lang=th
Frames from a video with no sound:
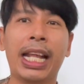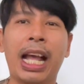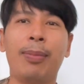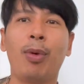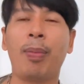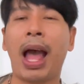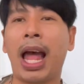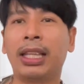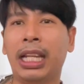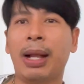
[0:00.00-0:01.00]
นะครับพกพา
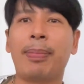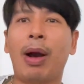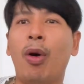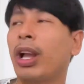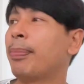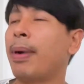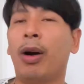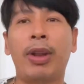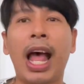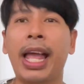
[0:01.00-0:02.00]
ติดกระเป๋าห้อยกระเป๋า
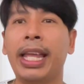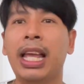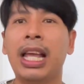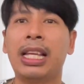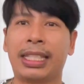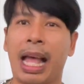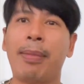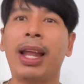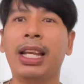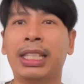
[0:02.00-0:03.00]
ได้ สา
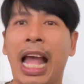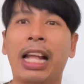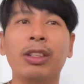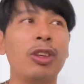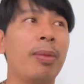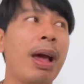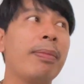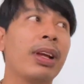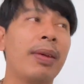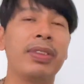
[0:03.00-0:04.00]
มารถเดินทางต้องยอมรับ
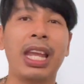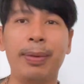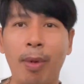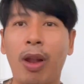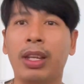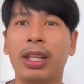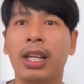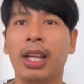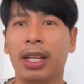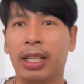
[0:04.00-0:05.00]
นะครับสเก็ตบอร์ด
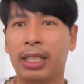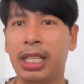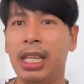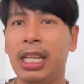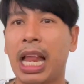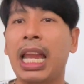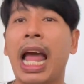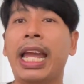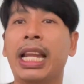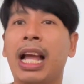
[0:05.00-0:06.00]
ที่ไห
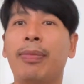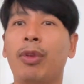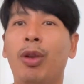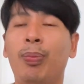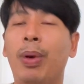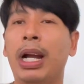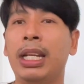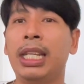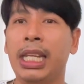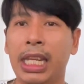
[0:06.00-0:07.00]
ลๆนะครับโดนปืน
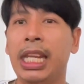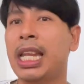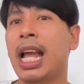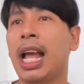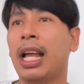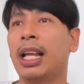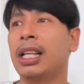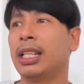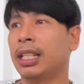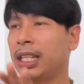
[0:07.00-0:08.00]
ดีๆ เนี่ย
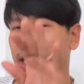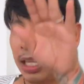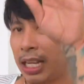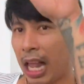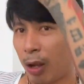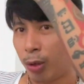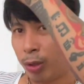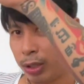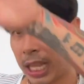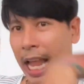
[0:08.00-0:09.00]
เรา
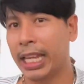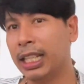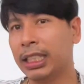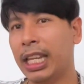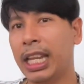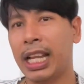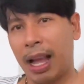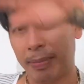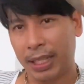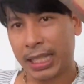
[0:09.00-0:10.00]
ไถหนึ่งทีนะครั
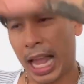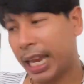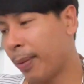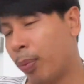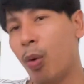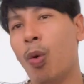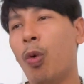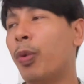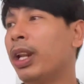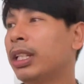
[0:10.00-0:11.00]
บหรือใส่ปู้
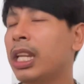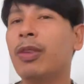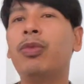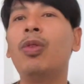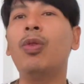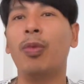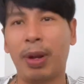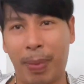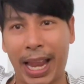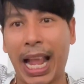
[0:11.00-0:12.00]
ไปหนึ่งทีปู้มัน
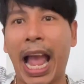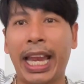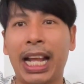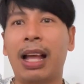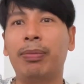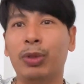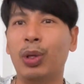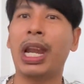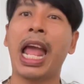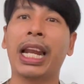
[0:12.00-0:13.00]
ไปไกลนะครับทุ่น
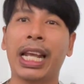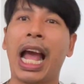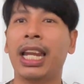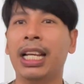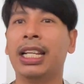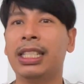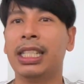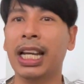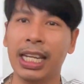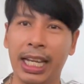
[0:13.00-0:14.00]
แรงในการเดิน
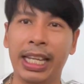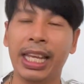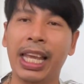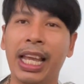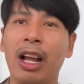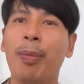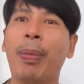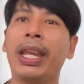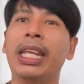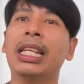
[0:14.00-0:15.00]
เยอะเลย ก็
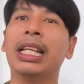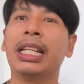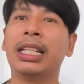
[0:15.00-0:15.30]
เป็นอีกหนึ่ง